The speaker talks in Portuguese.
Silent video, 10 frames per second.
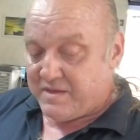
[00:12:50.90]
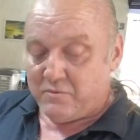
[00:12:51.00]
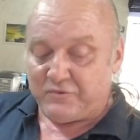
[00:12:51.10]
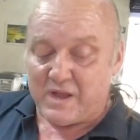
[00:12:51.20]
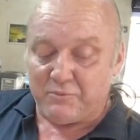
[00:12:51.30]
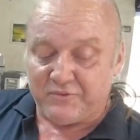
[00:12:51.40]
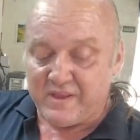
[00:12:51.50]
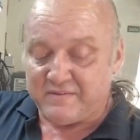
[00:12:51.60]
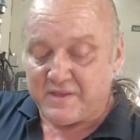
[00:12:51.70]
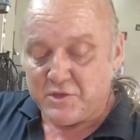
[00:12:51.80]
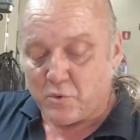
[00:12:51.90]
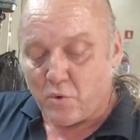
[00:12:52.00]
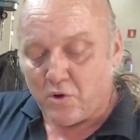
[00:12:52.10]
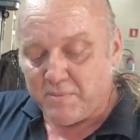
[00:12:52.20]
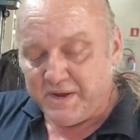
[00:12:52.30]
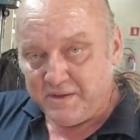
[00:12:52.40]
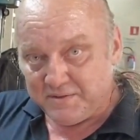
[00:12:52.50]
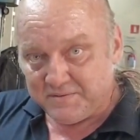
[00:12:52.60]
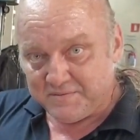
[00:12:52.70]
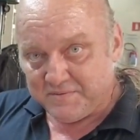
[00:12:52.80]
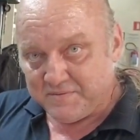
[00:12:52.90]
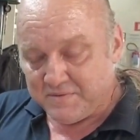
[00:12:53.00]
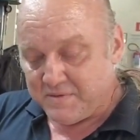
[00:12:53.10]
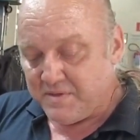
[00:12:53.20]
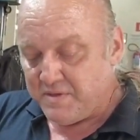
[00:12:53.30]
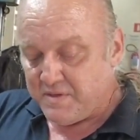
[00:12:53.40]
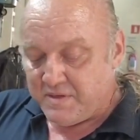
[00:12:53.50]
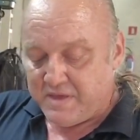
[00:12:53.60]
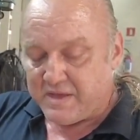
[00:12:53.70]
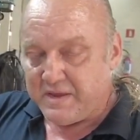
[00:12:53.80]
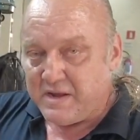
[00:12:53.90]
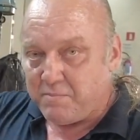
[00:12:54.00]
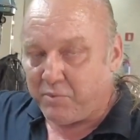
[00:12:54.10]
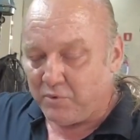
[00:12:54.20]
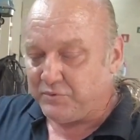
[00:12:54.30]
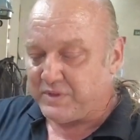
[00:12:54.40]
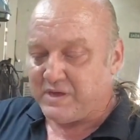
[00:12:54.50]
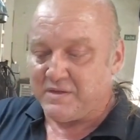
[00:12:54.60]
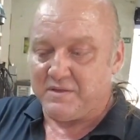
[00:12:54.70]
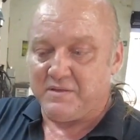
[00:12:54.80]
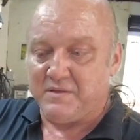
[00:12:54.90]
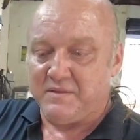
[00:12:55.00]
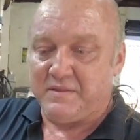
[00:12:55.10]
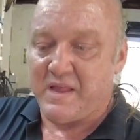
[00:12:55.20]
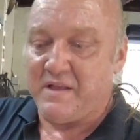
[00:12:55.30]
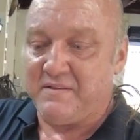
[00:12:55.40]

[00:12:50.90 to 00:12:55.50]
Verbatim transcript: os cabos têm que ser de cobre. E aqui na ponta tem a